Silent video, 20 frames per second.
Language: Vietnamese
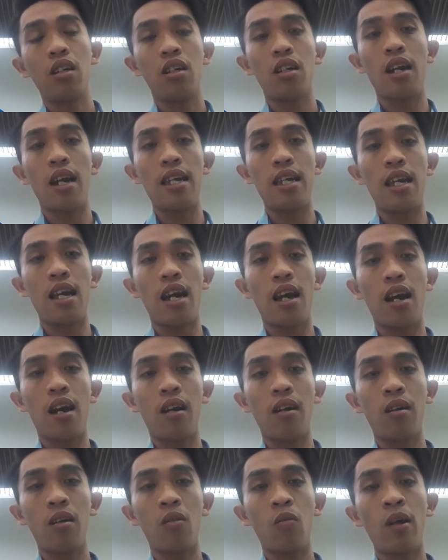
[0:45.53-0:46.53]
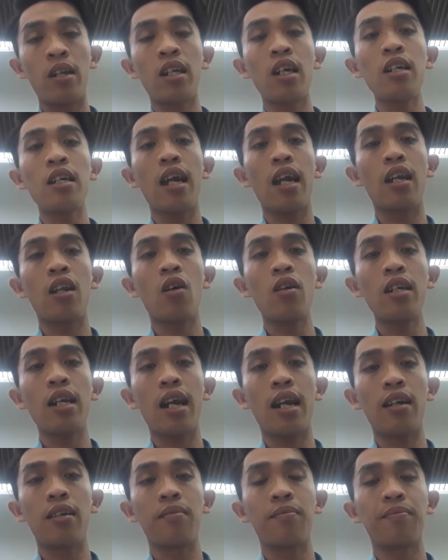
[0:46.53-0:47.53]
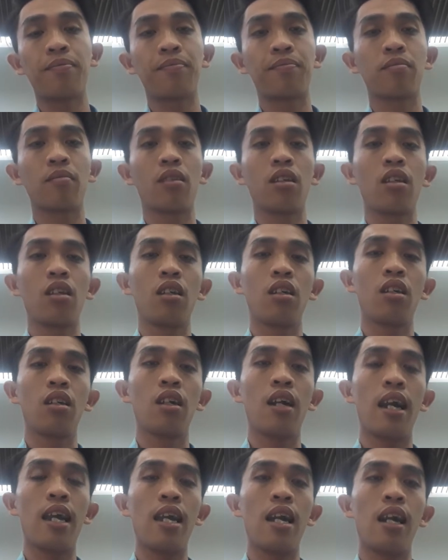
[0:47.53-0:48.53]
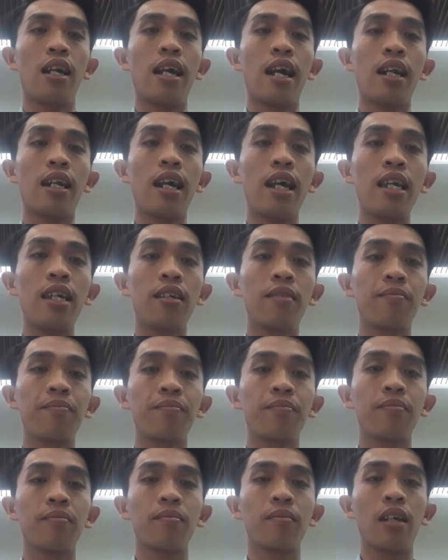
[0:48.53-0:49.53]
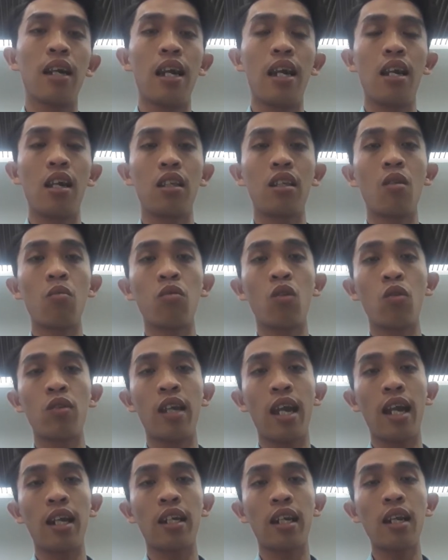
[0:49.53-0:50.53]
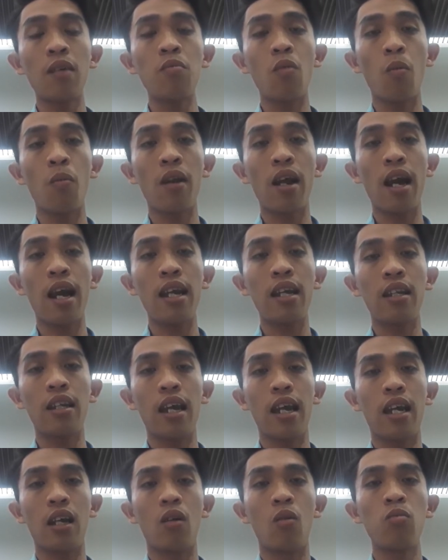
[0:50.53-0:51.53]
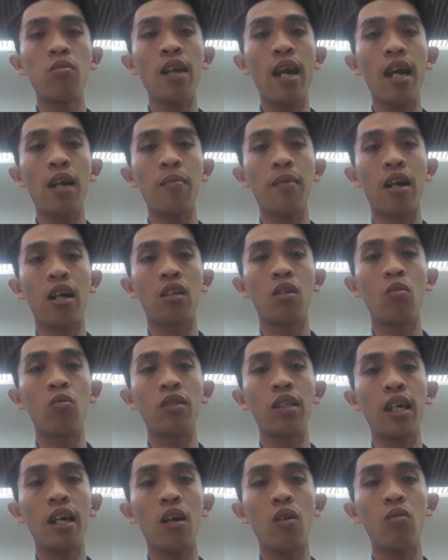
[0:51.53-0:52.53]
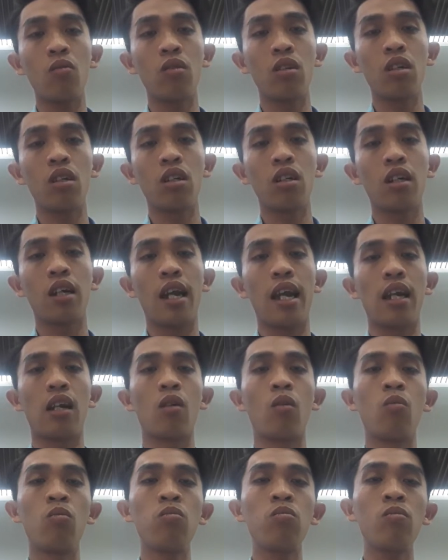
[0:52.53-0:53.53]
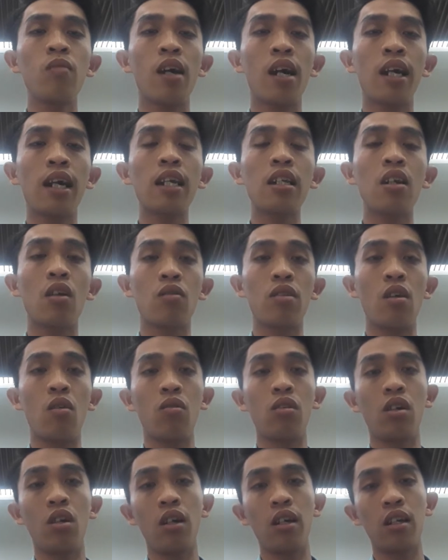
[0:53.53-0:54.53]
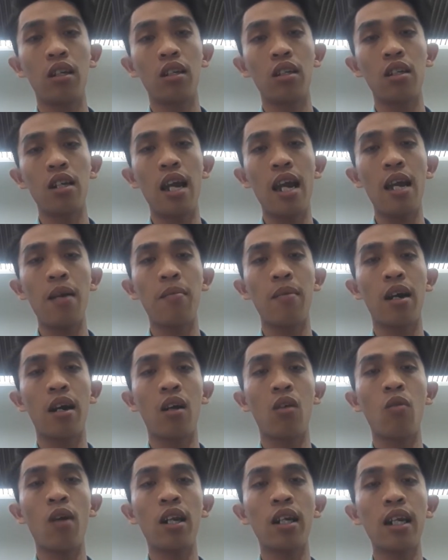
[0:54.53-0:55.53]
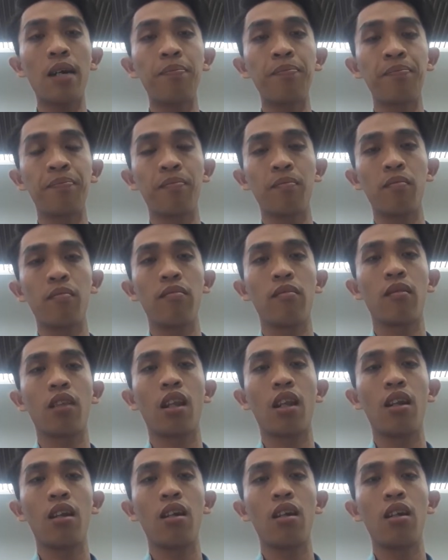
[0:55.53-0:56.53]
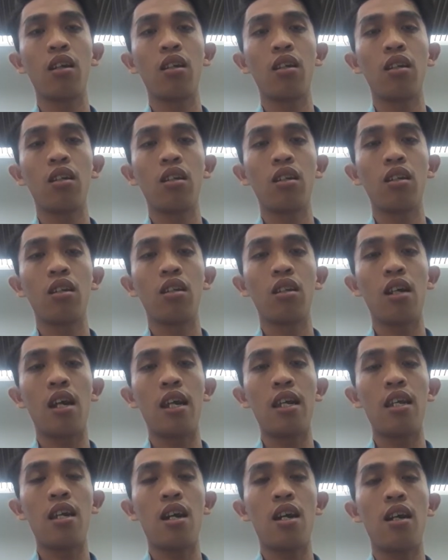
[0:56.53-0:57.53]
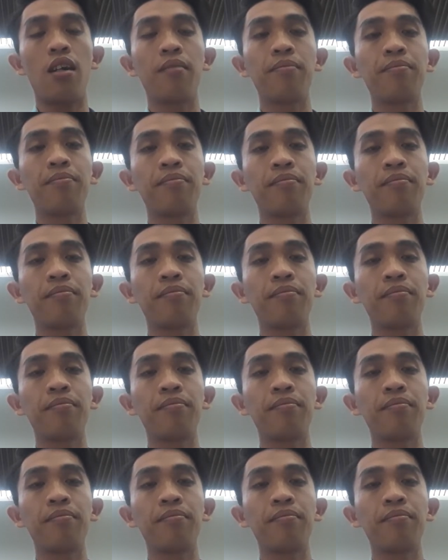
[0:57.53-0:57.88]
Thì uh, Nguyễn Tuấn thì nói rằng thì uh, gần đây thì trong câu chuyện Tịnh Thất Bồng Lai thì cũng đang mà xôn xao, thì cũng rất nhiều nhiều người đang mà quan tâm. Thì uh,